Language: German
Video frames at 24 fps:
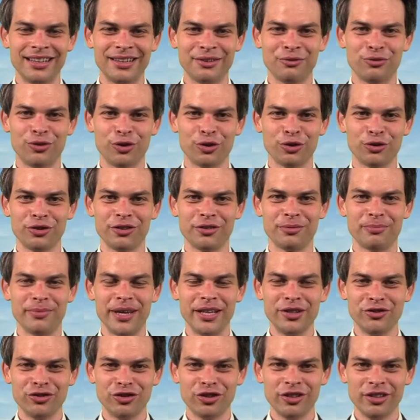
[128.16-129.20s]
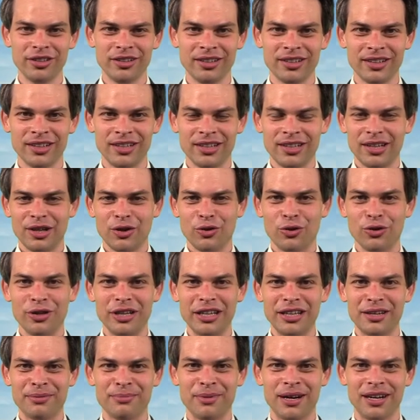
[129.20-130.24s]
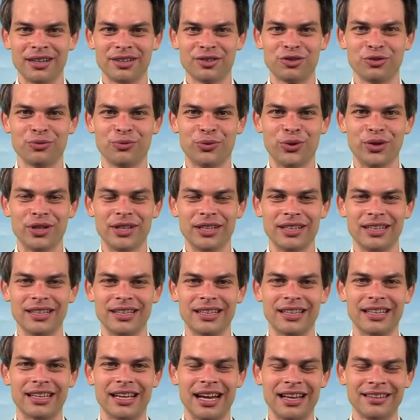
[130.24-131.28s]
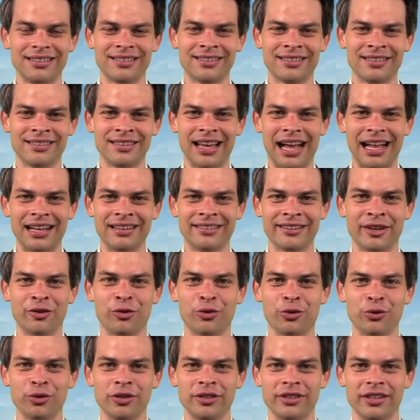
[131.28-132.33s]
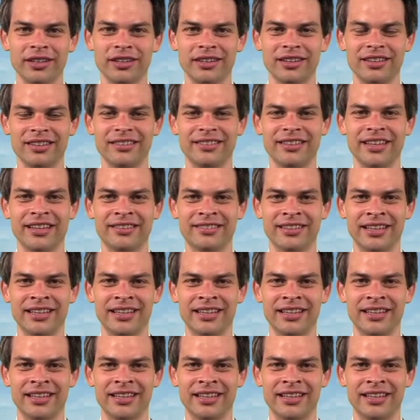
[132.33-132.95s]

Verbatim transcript: von uns Menschen und ich mag sowohl Katzen als auch Hunde sehr, sehr